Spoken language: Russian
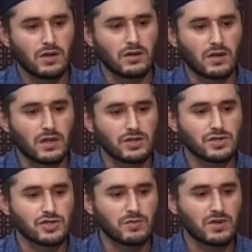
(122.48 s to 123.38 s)
и,
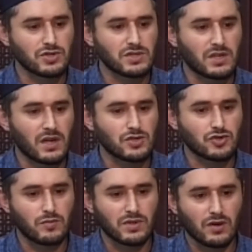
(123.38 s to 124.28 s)
конечно же, мы должны стараться,
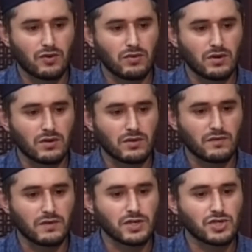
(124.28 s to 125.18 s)
чтобы такого
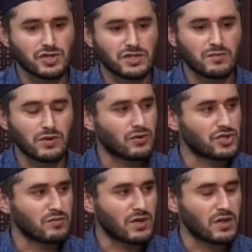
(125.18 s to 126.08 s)
в нашей жизни было
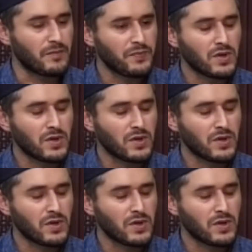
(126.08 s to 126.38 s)
очень мало.